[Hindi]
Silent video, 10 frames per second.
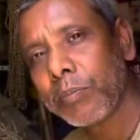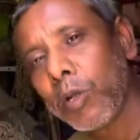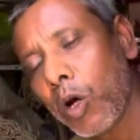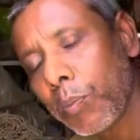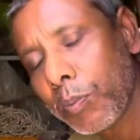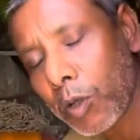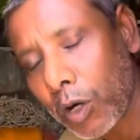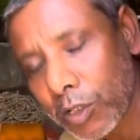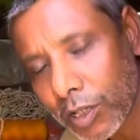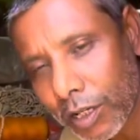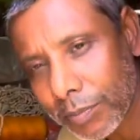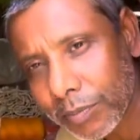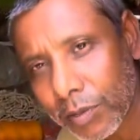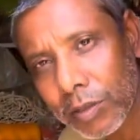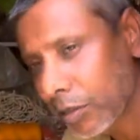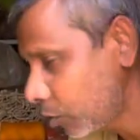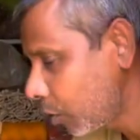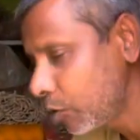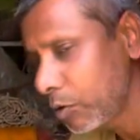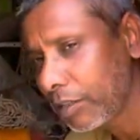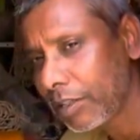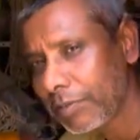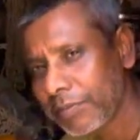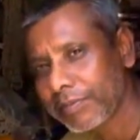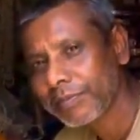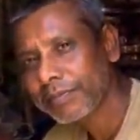ओरिजिनल कहीं ढूंढने की जरूरत नहीं है तो ये